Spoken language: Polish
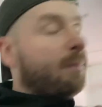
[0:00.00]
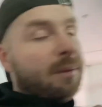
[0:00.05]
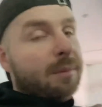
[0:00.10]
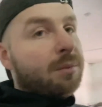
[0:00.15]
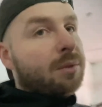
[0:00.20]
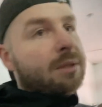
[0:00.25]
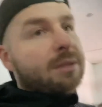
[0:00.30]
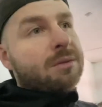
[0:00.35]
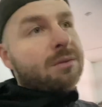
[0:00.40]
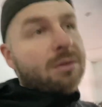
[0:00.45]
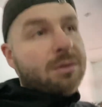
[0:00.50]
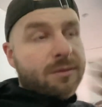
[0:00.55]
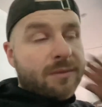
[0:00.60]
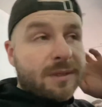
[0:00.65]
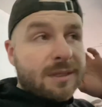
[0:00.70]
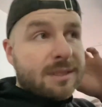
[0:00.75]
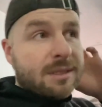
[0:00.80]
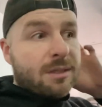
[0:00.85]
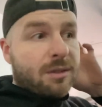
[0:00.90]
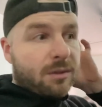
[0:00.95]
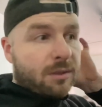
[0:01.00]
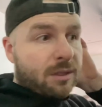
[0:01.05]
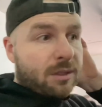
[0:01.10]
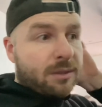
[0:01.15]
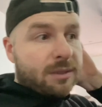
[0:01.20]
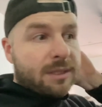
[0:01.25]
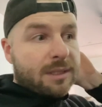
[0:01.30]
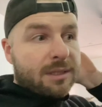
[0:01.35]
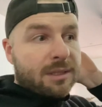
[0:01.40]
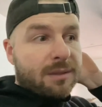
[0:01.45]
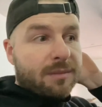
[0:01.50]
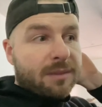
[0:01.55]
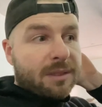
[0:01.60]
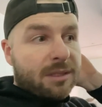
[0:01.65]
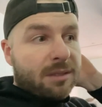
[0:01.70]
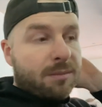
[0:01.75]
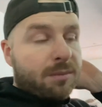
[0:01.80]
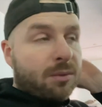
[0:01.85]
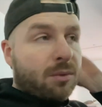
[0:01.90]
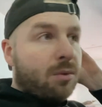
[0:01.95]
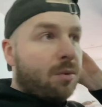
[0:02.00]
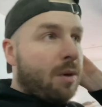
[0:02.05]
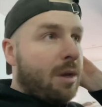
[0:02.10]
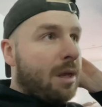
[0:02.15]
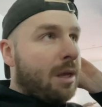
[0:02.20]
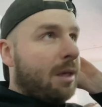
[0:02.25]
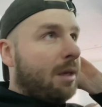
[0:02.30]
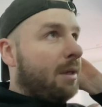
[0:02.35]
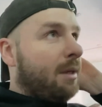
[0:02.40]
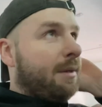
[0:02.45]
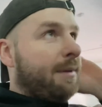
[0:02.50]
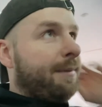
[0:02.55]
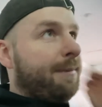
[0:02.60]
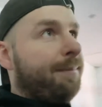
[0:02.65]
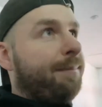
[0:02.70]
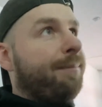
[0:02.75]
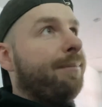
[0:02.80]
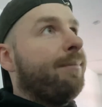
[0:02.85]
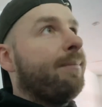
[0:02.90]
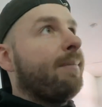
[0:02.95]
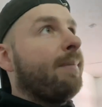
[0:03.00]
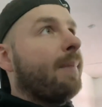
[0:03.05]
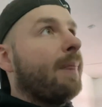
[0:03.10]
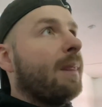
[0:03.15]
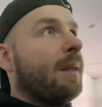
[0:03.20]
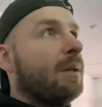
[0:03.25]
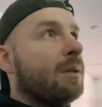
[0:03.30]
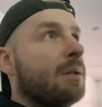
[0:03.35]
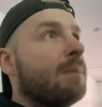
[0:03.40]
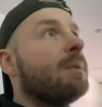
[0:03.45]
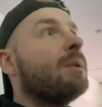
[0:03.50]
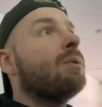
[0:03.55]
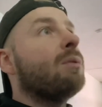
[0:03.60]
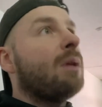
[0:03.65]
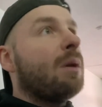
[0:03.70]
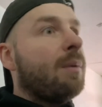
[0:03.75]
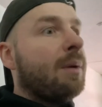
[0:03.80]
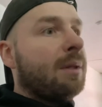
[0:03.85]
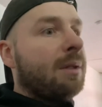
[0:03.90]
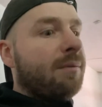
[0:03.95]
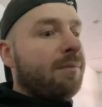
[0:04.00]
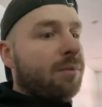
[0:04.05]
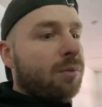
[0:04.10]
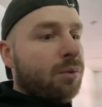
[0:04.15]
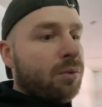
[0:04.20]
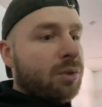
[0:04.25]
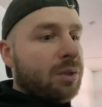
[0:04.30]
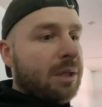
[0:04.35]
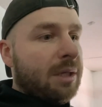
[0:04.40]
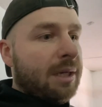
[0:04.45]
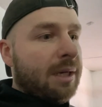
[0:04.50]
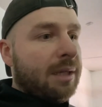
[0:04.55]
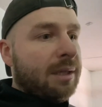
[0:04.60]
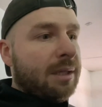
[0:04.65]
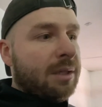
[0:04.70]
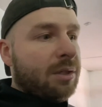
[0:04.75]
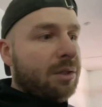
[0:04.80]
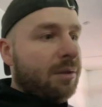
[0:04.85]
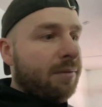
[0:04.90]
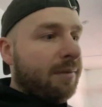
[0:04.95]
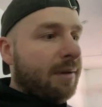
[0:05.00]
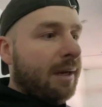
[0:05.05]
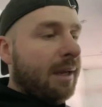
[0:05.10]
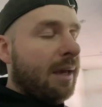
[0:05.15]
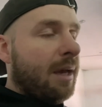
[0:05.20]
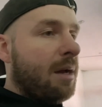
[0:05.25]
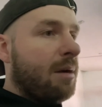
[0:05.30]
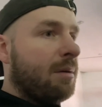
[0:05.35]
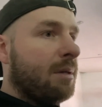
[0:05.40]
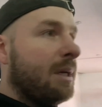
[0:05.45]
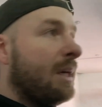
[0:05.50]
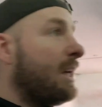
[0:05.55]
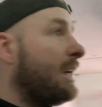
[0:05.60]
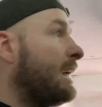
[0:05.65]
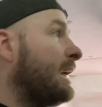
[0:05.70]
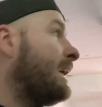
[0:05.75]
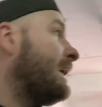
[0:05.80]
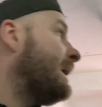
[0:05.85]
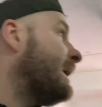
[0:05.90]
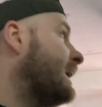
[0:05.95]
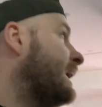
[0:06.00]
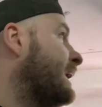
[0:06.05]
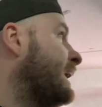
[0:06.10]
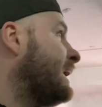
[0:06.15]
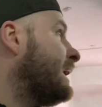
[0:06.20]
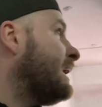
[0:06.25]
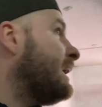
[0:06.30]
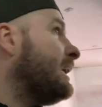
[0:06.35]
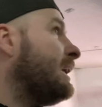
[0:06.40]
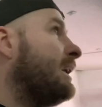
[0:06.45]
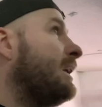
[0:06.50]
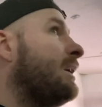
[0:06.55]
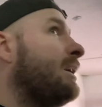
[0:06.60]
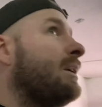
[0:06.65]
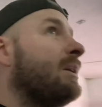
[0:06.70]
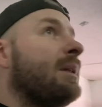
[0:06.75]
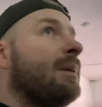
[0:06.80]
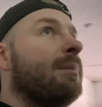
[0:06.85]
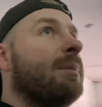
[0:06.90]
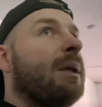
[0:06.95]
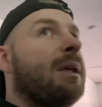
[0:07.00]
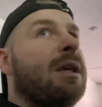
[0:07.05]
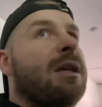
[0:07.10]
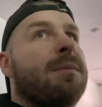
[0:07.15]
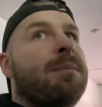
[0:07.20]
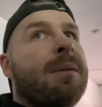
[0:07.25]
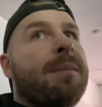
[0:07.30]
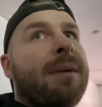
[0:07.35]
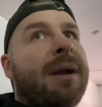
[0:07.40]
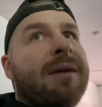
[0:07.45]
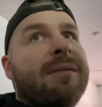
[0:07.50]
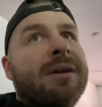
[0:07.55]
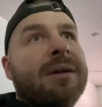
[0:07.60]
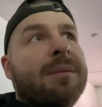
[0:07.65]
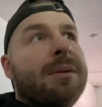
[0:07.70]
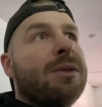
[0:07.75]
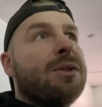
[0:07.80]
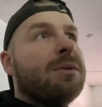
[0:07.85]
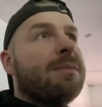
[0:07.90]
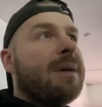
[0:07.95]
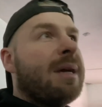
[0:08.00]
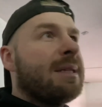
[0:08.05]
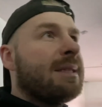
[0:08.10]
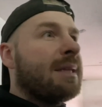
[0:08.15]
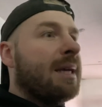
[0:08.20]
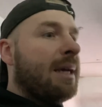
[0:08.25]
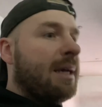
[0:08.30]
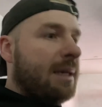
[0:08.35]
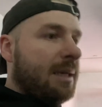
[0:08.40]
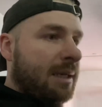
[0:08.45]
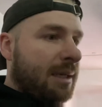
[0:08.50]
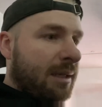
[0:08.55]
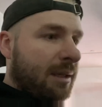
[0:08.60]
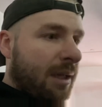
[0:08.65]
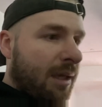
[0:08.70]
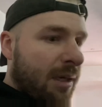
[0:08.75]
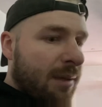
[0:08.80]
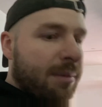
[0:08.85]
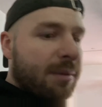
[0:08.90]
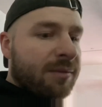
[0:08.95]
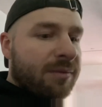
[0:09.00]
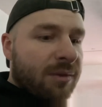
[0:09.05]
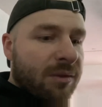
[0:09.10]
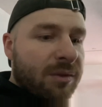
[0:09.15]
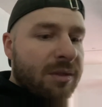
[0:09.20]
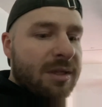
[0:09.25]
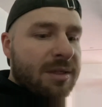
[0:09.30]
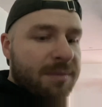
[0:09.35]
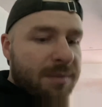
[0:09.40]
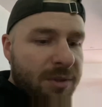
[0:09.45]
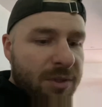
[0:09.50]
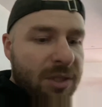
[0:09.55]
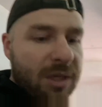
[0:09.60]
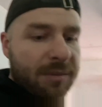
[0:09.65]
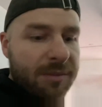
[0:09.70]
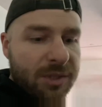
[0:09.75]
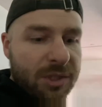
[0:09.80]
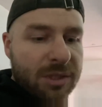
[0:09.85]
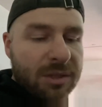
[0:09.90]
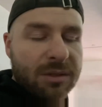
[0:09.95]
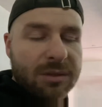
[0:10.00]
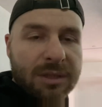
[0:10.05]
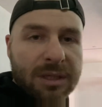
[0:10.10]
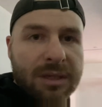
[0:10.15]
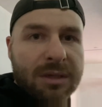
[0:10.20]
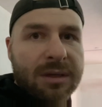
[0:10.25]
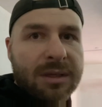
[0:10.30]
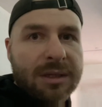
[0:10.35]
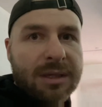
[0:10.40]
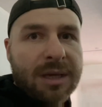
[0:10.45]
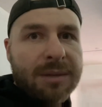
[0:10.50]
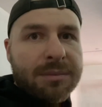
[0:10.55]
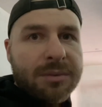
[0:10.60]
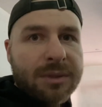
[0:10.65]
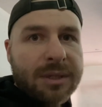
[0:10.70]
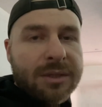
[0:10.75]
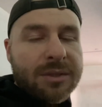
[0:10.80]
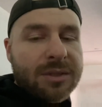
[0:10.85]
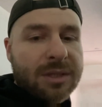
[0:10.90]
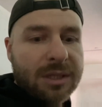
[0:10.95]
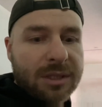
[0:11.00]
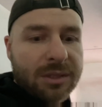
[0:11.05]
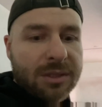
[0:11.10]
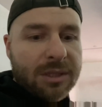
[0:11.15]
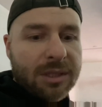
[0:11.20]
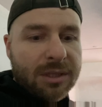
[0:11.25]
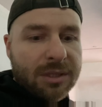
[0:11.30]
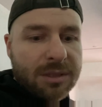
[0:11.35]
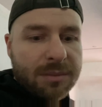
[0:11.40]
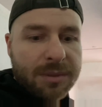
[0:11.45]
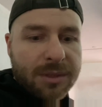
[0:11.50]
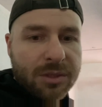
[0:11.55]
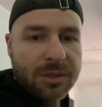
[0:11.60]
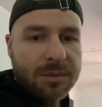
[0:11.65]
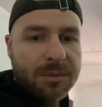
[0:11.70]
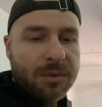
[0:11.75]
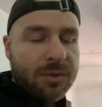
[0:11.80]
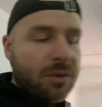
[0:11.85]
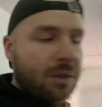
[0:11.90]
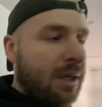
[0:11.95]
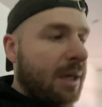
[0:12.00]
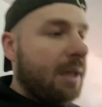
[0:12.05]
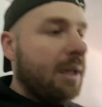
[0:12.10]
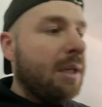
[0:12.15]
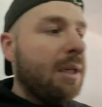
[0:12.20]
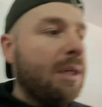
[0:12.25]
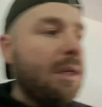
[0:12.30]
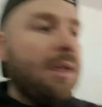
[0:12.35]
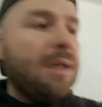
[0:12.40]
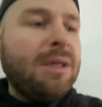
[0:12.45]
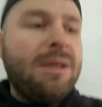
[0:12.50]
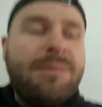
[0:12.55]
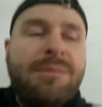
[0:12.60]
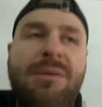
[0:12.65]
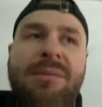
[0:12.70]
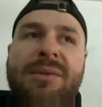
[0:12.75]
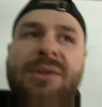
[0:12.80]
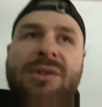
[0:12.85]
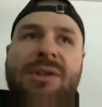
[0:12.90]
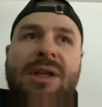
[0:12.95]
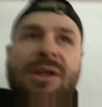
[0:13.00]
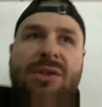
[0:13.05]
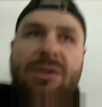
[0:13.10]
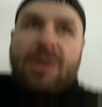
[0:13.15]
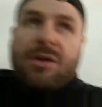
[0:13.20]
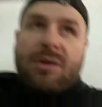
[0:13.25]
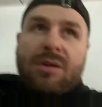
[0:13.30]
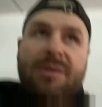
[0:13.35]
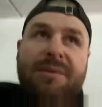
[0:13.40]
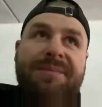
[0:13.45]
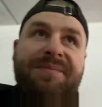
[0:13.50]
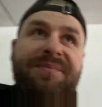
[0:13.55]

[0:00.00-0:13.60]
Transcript: przesunąć w tę stronę o centymetr pół, mm, żeby tutaj ładnie w uszczelkę też się wklejały. No, tam takich poprawek będzie masa. No, ale powoli zbliżamy się do tego etapu na szczęście, gdzie będzie można pomyśleć o